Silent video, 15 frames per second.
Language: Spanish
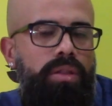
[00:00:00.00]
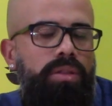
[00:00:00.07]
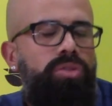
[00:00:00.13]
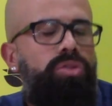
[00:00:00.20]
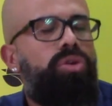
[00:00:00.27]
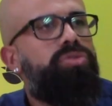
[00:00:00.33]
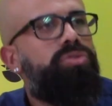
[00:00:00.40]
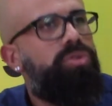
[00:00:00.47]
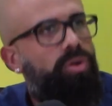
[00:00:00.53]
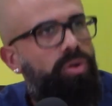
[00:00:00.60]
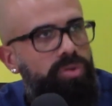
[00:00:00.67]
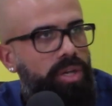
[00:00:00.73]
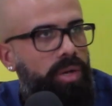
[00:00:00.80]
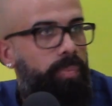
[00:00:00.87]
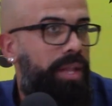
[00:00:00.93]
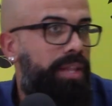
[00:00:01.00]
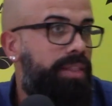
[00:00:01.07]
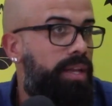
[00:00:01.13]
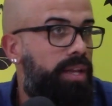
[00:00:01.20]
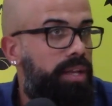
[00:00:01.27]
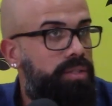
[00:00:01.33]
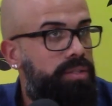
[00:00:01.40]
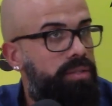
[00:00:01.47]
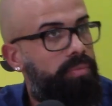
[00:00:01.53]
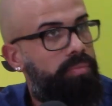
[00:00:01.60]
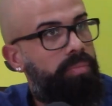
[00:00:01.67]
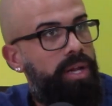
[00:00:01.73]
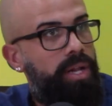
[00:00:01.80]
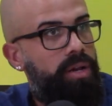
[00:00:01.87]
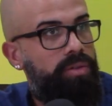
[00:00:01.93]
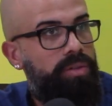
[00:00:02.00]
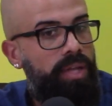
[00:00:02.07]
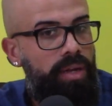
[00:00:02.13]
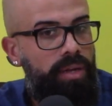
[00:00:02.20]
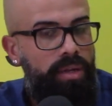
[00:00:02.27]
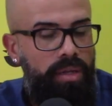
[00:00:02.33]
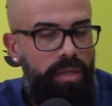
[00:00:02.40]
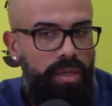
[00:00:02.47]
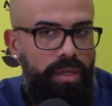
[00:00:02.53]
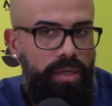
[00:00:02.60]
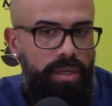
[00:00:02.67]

dos o tres planteles para rotar.